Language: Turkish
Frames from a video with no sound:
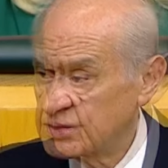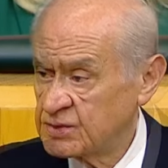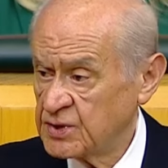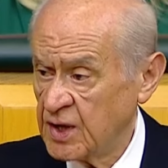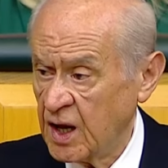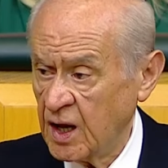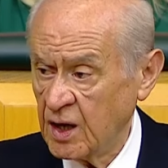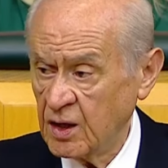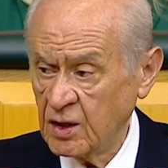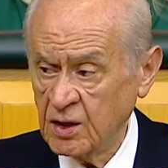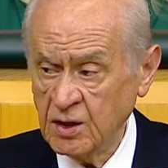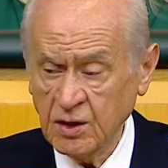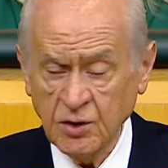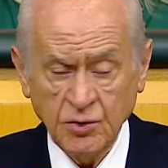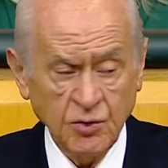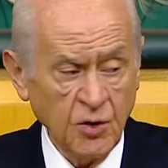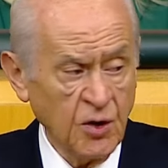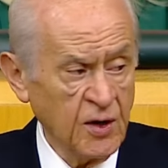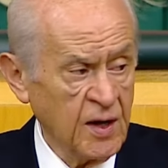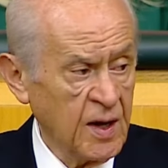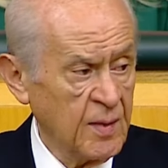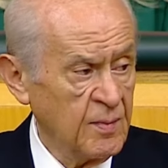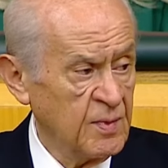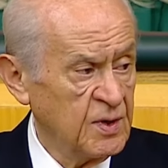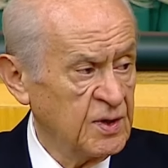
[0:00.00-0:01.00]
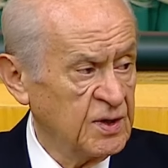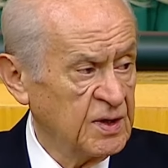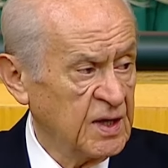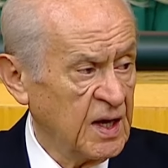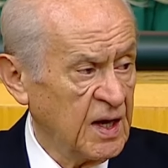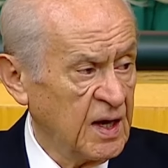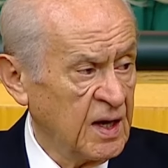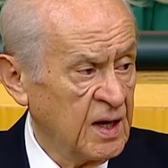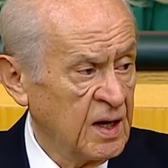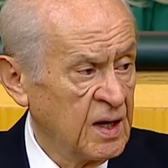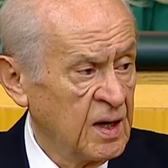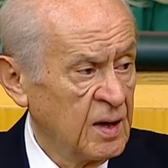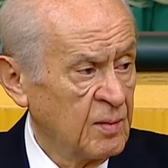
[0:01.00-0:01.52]
Salgın
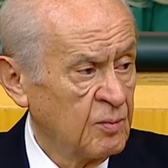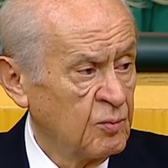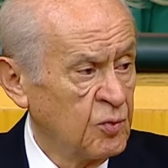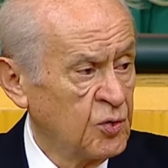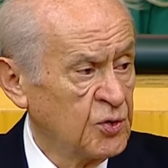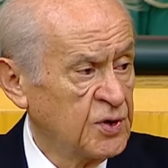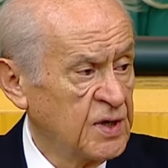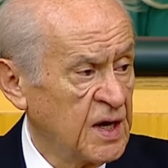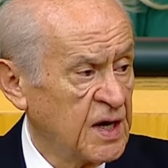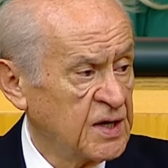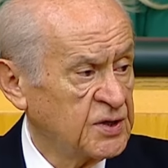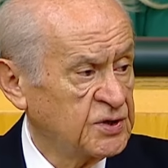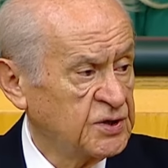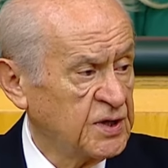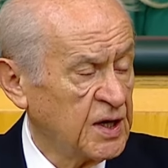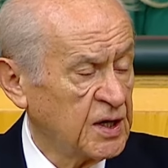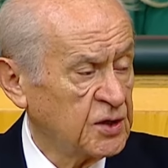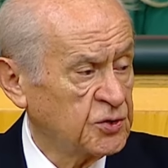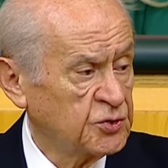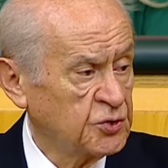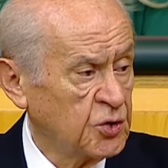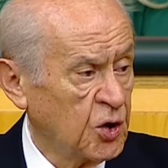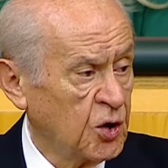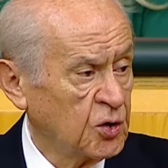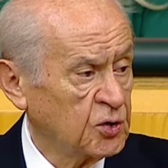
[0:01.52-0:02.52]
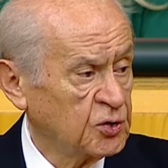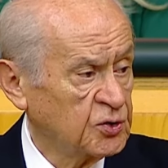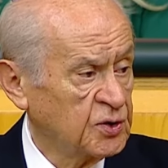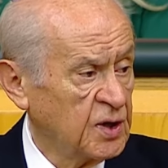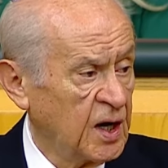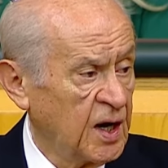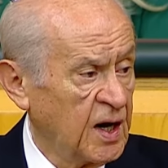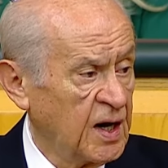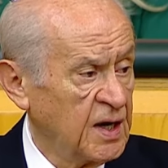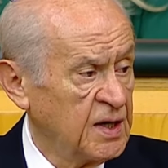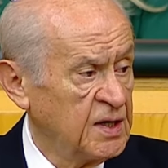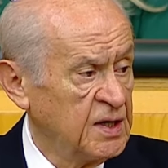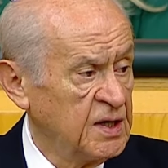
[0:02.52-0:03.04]
döneminde bu gerçek çok
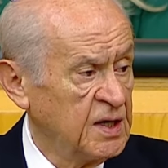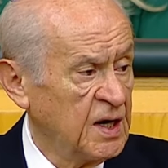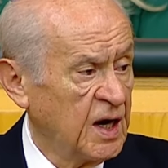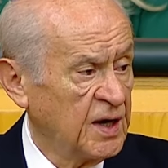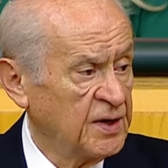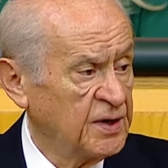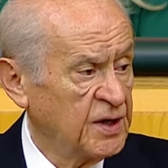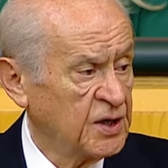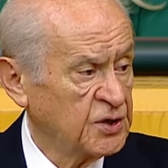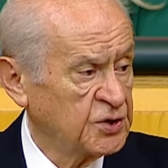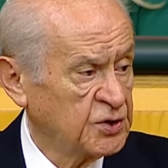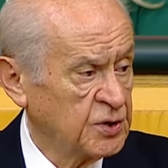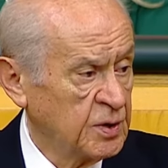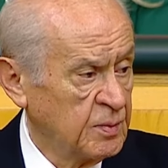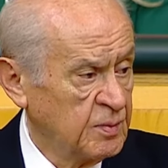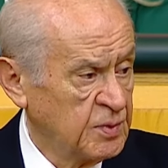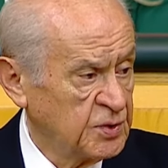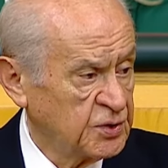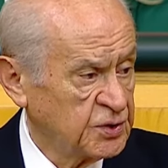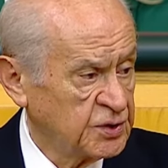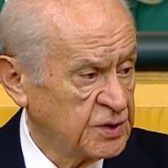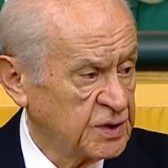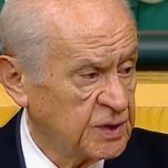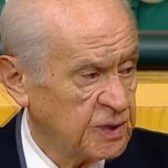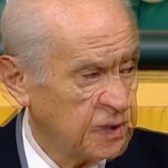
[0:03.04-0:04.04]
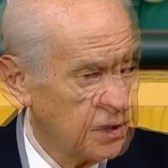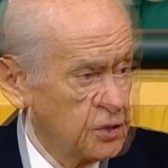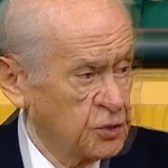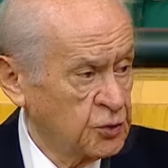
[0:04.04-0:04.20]
daha iyi anlaşılmıştır.